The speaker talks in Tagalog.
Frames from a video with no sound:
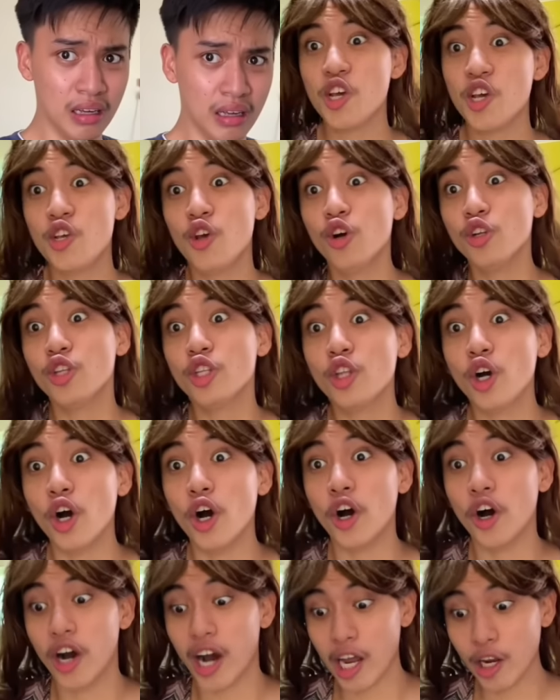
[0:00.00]
Yung totoo,
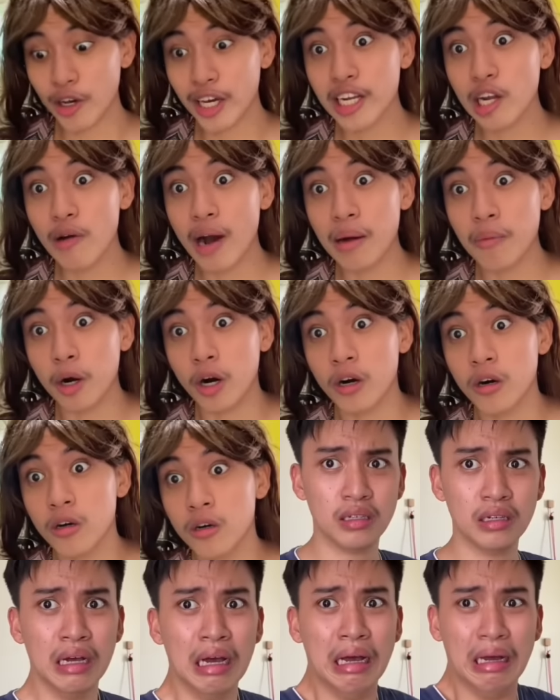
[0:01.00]
anong ginawa mo?
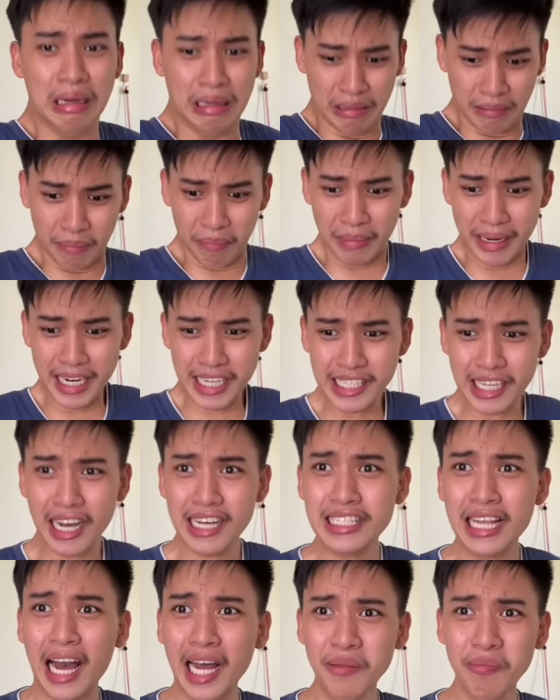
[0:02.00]
May
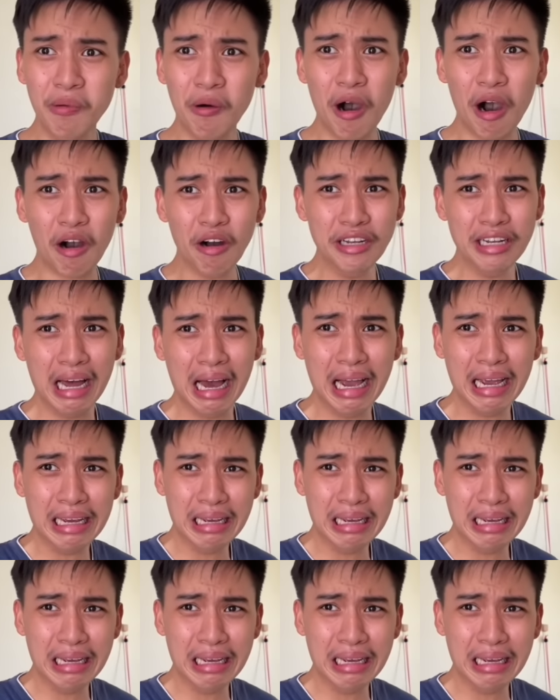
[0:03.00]
nasagasaan po ako, Nay!